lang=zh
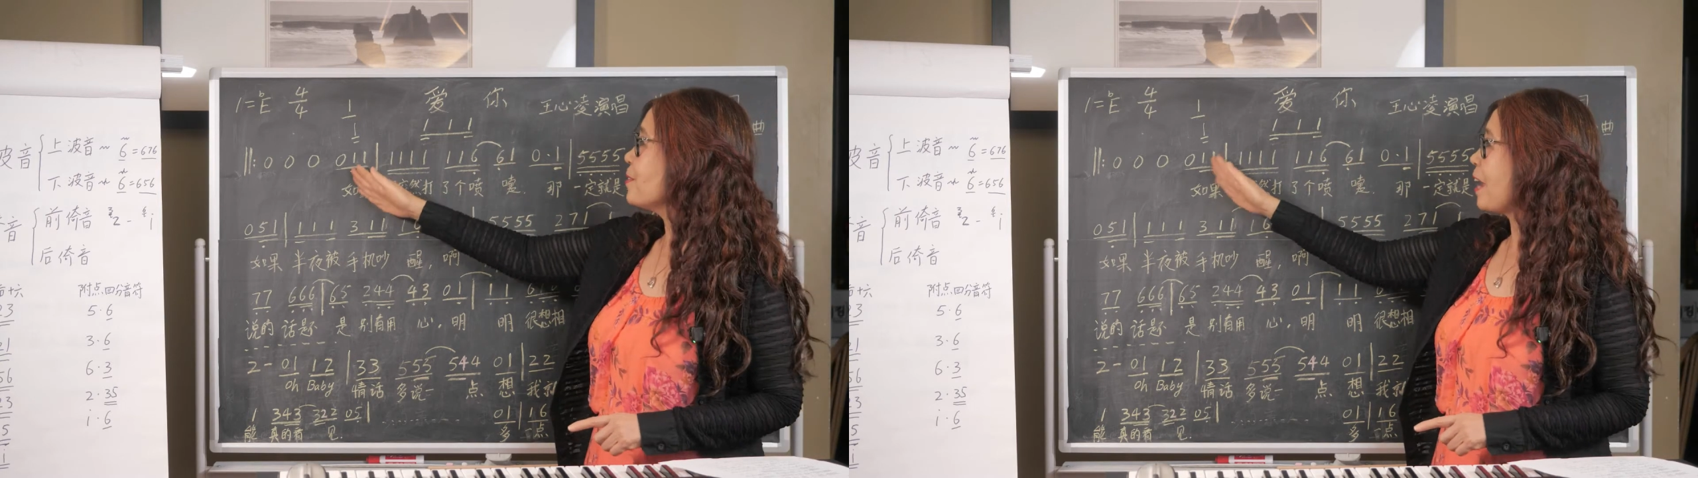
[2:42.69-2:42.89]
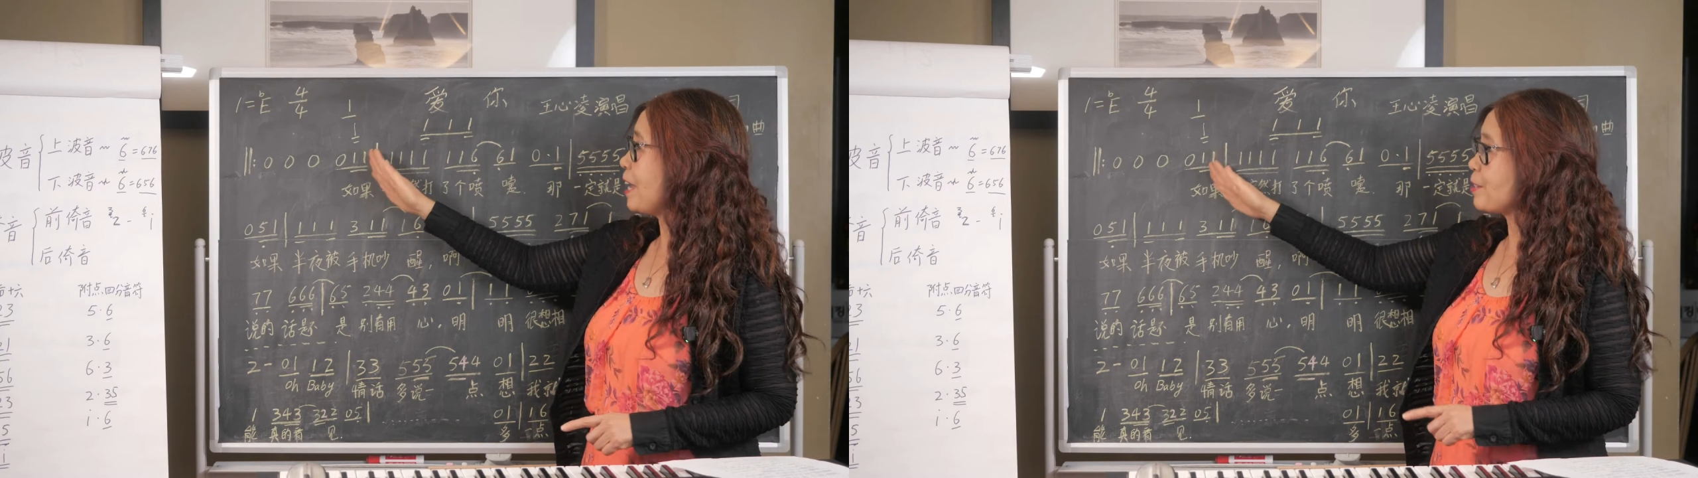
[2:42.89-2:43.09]

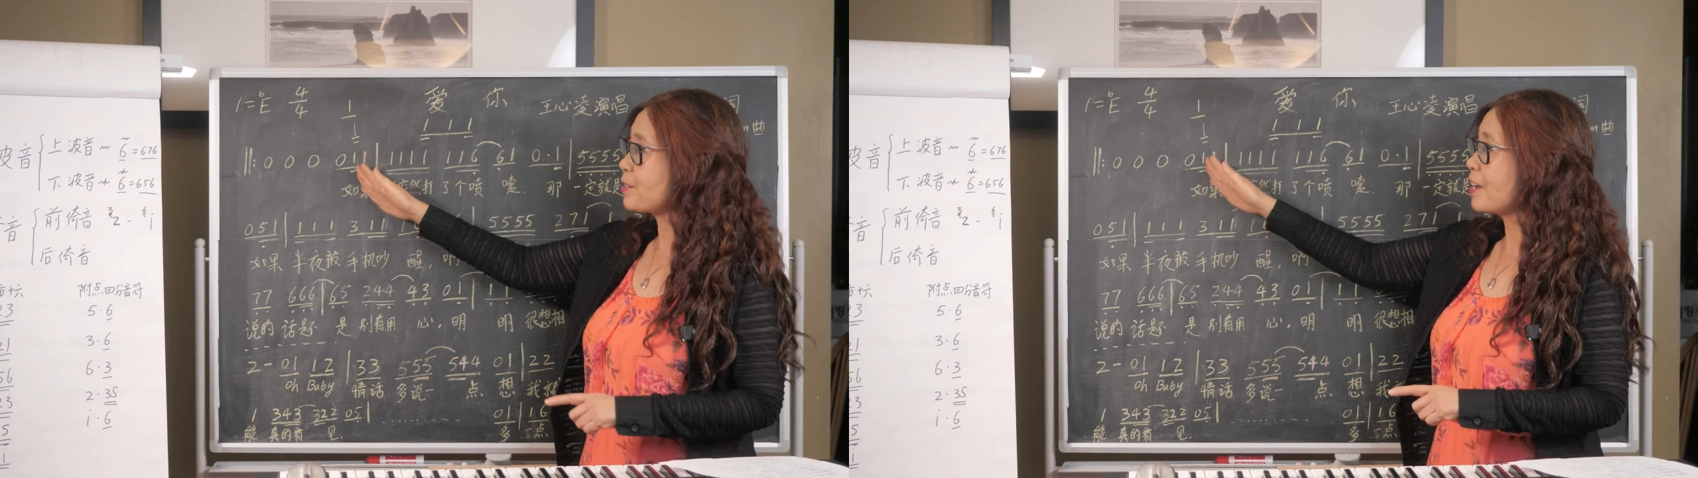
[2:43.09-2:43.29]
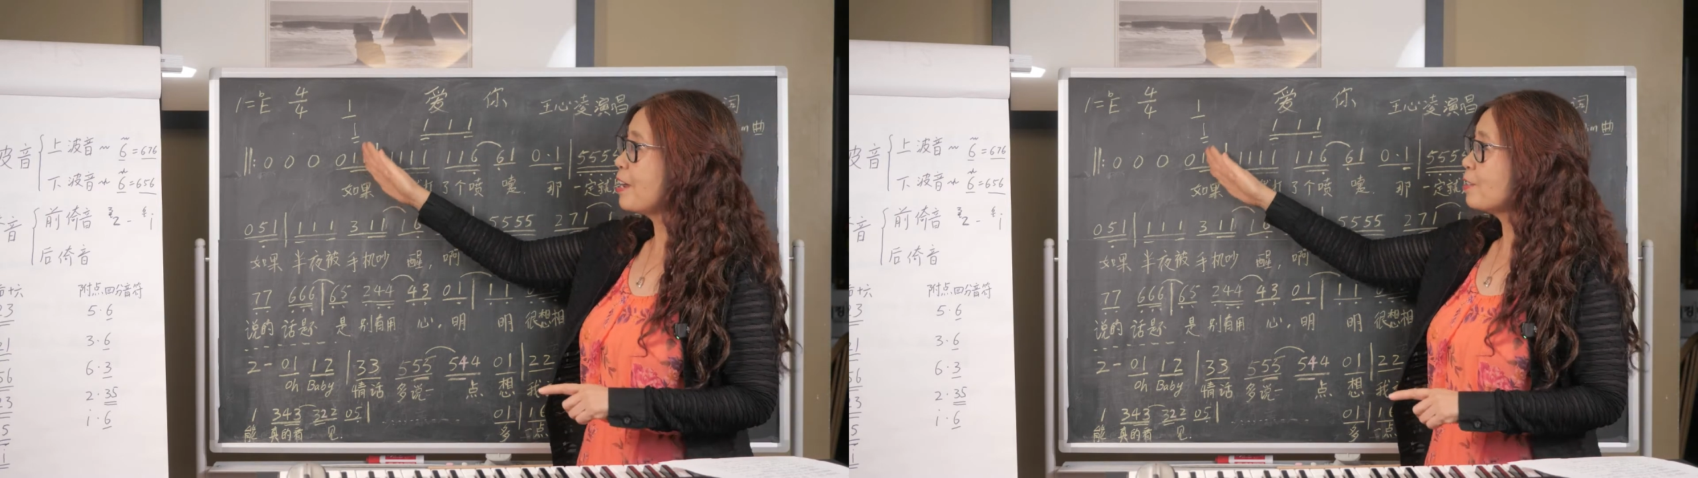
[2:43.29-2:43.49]
哎，
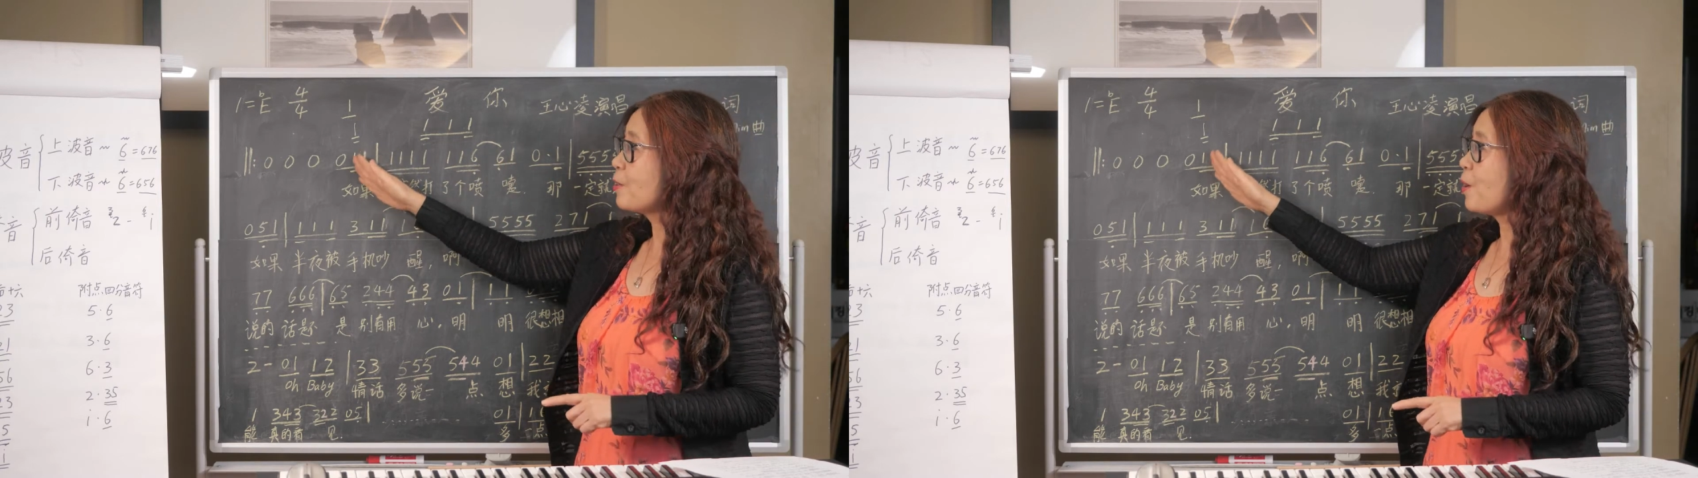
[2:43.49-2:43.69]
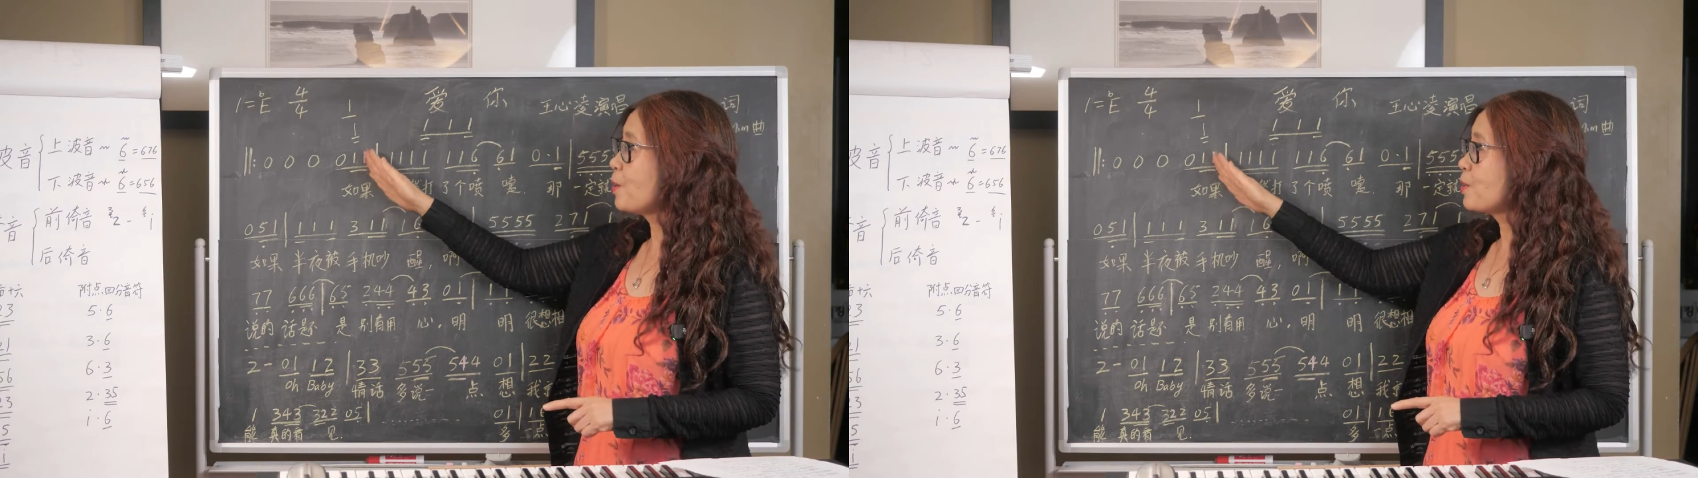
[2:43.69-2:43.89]
就是
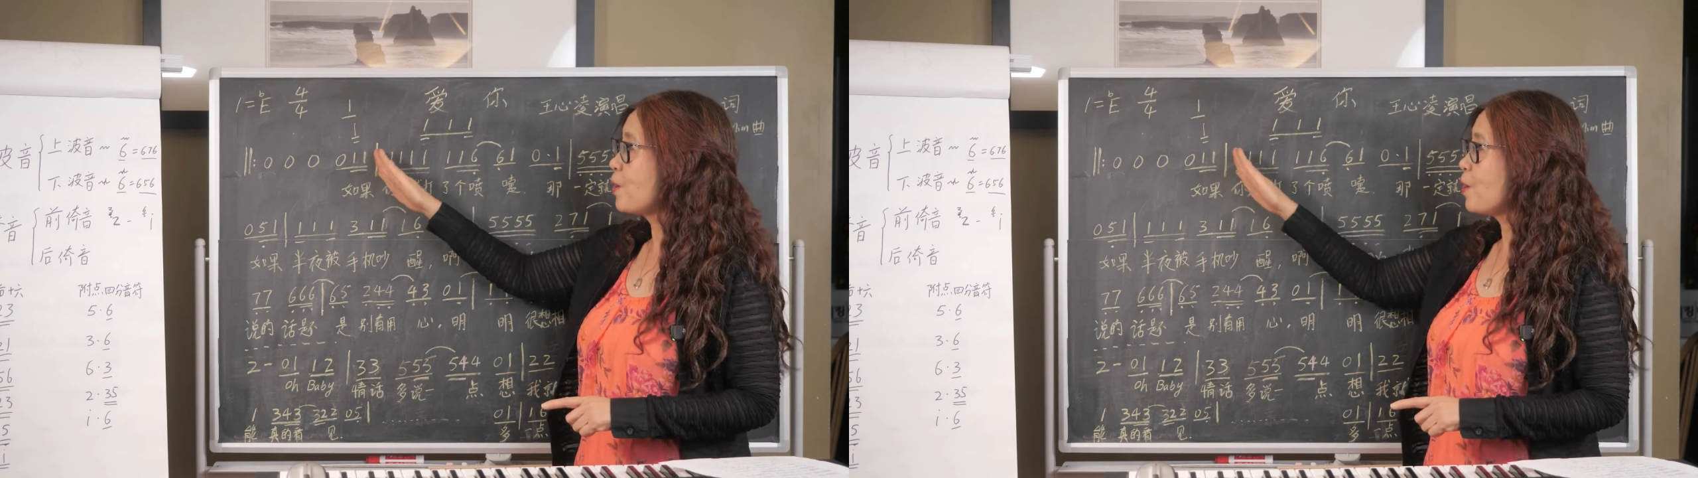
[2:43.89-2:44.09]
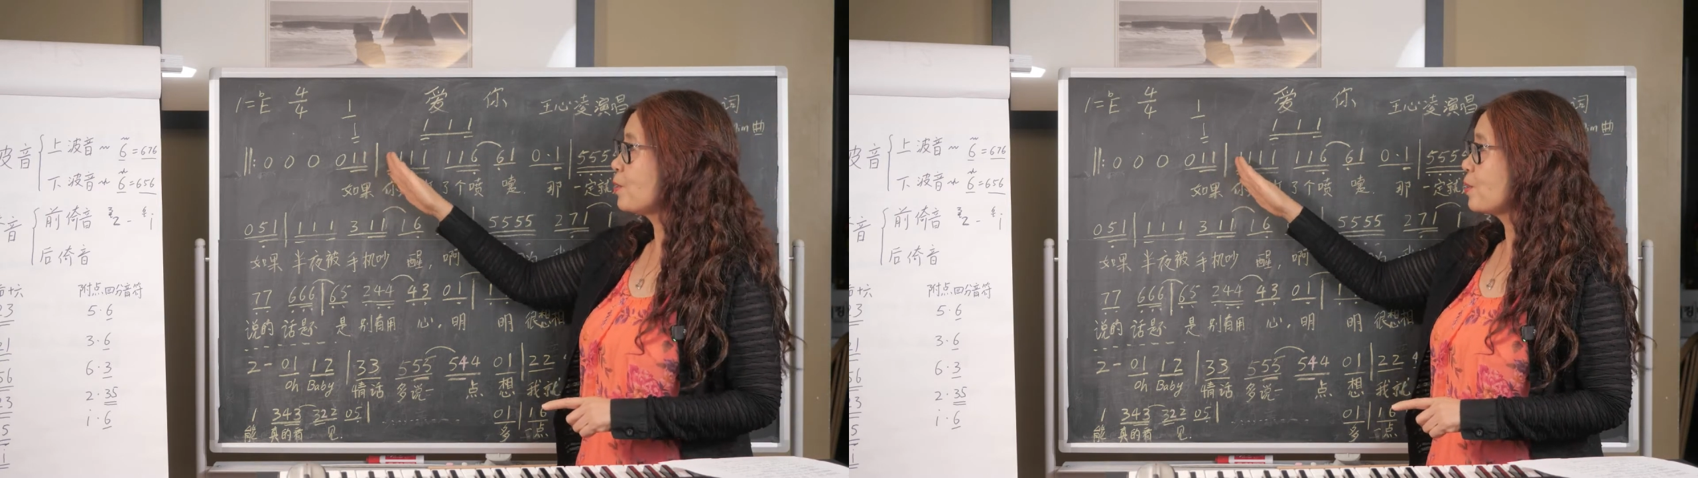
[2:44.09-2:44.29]
哆
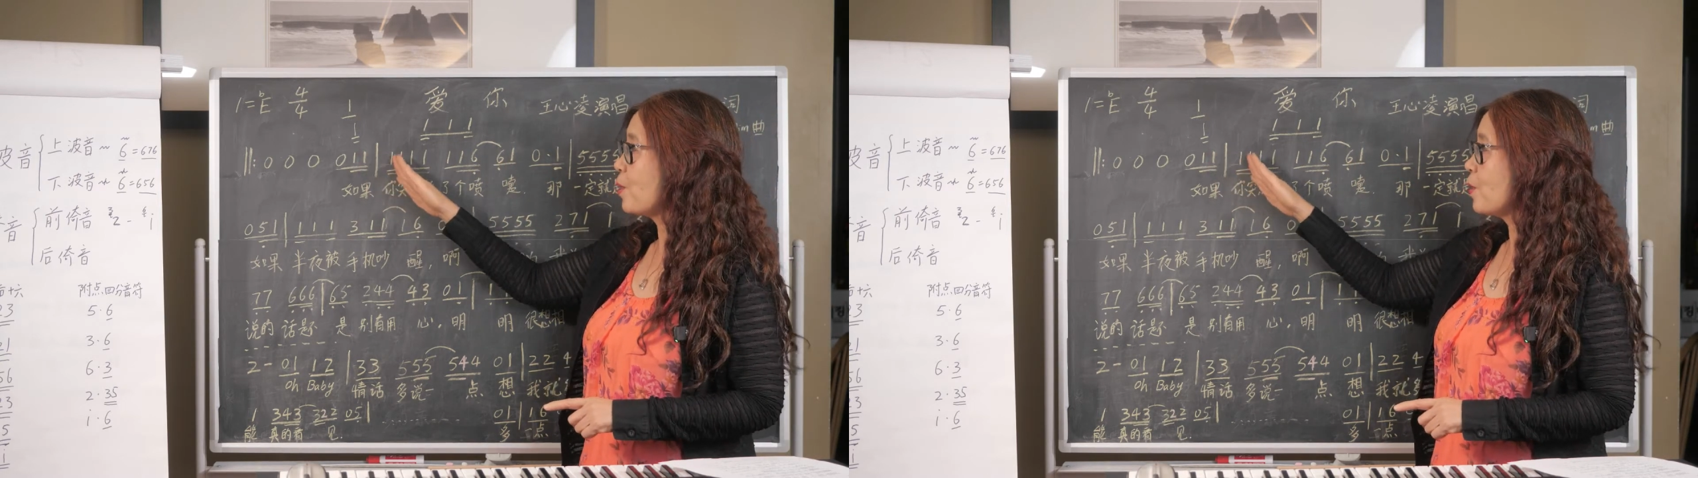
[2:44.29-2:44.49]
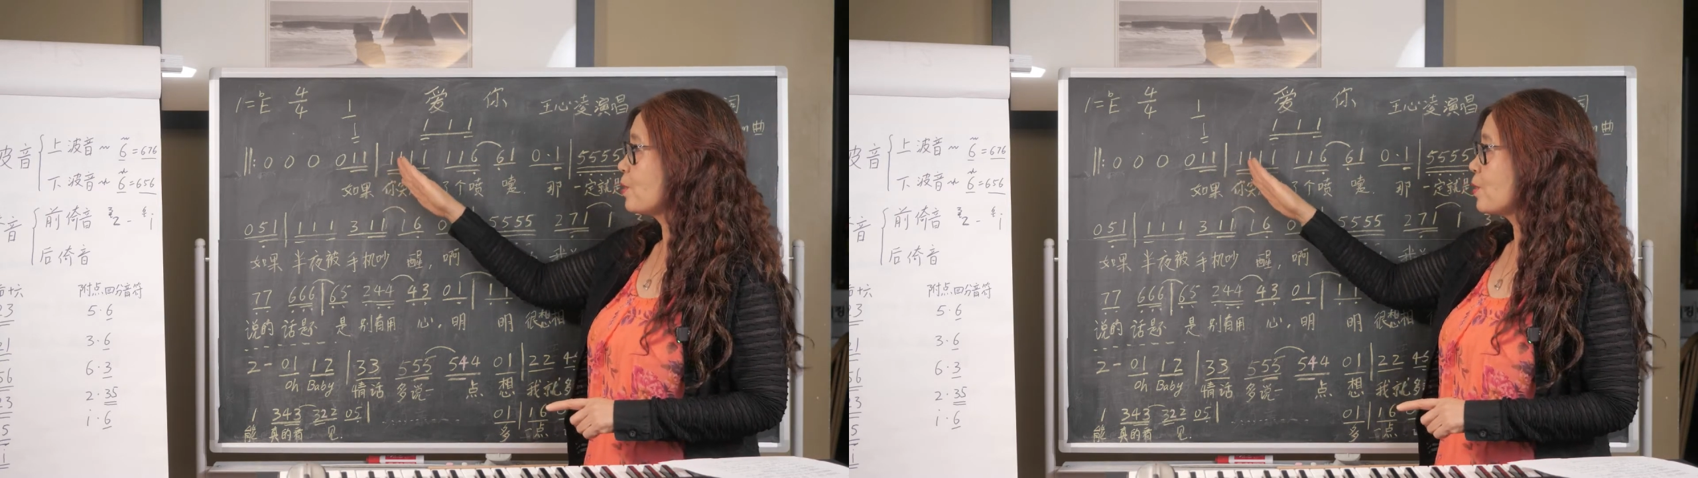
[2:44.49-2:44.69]
哆哆